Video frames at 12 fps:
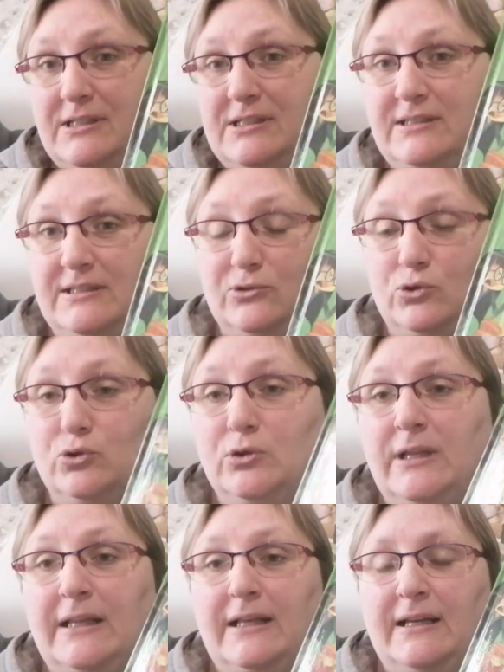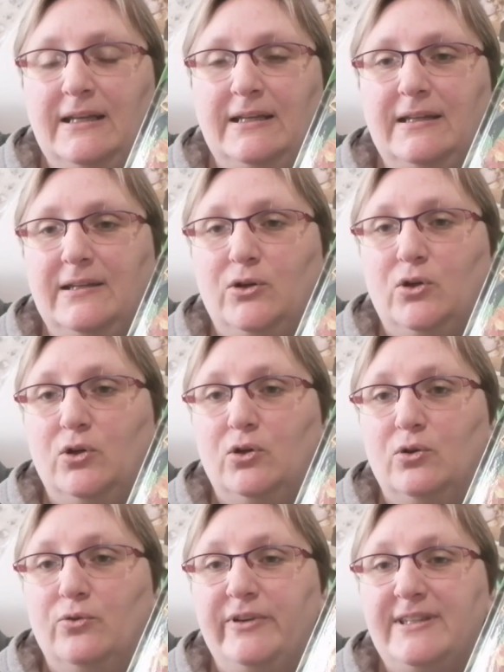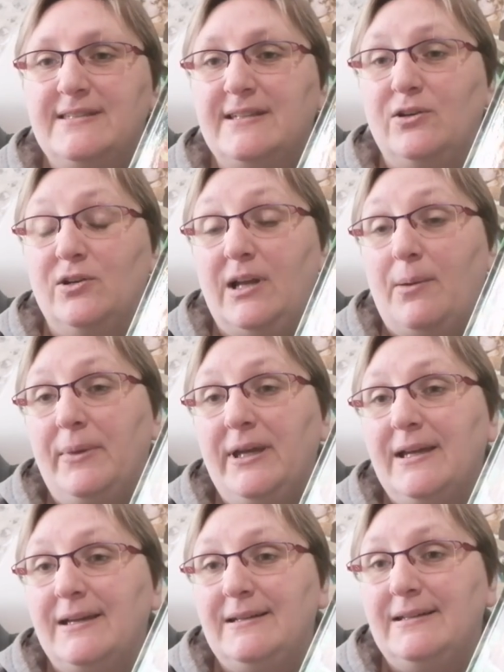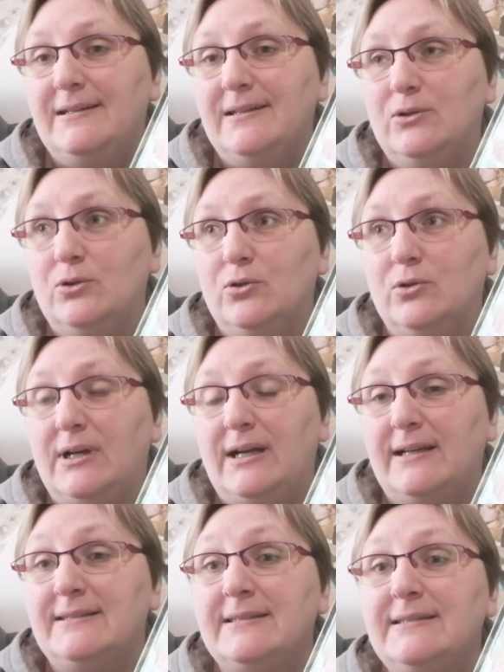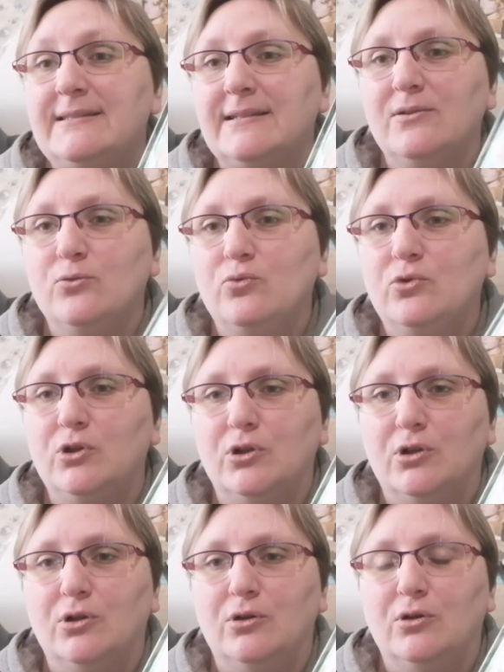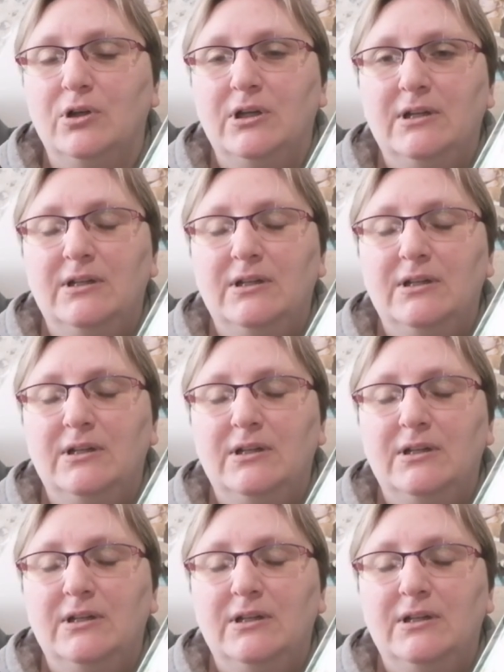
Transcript: chez eux et euh, en fait, la mère, elle est euh, actrice, hein, donc euh,